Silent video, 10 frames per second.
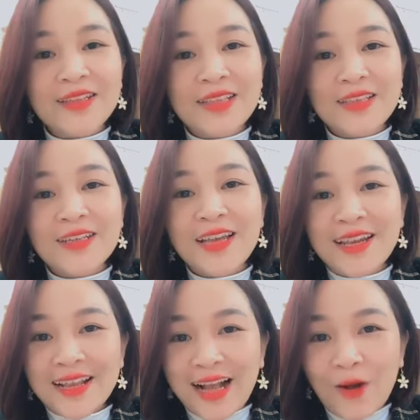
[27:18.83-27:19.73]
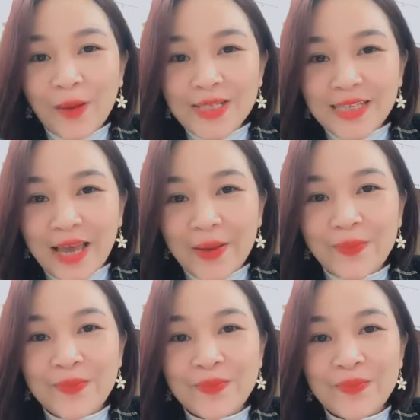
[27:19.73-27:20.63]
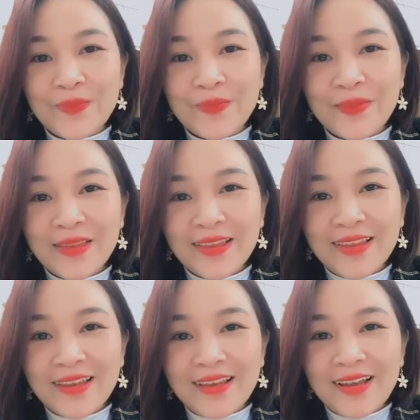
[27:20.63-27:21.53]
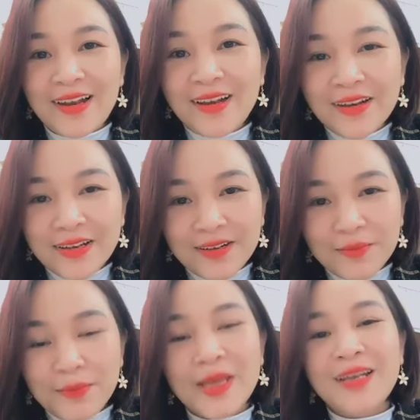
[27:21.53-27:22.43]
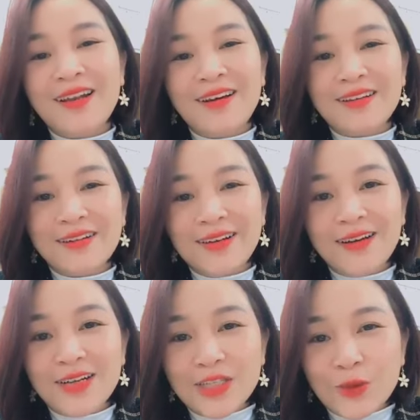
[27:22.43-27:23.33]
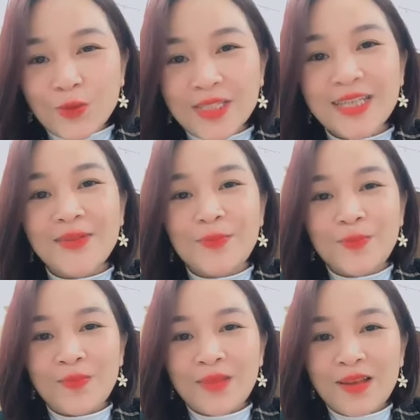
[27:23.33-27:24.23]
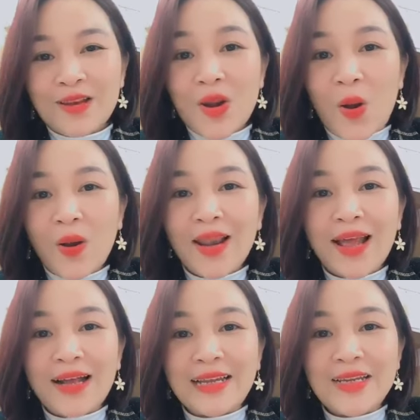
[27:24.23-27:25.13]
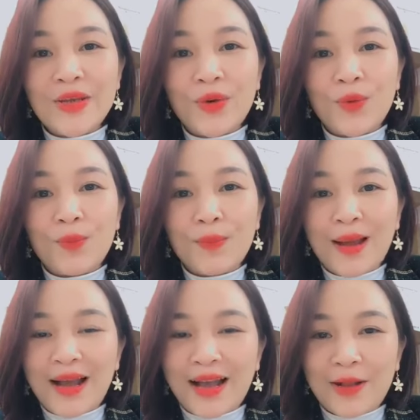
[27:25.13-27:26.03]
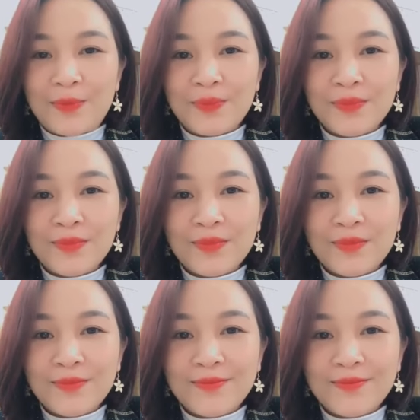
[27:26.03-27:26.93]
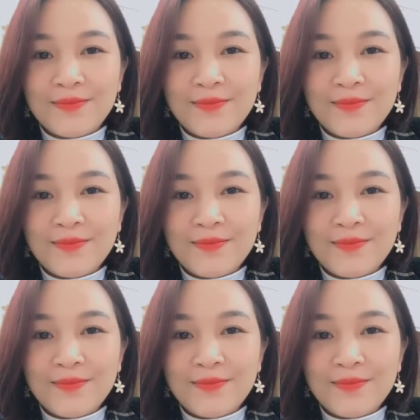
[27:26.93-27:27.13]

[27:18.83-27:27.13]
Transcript: Đó có phải là tư thiền đỉnh cao không anh chị em? Lời mình, lời người, lời chúng sinh, đó là cái điều mà,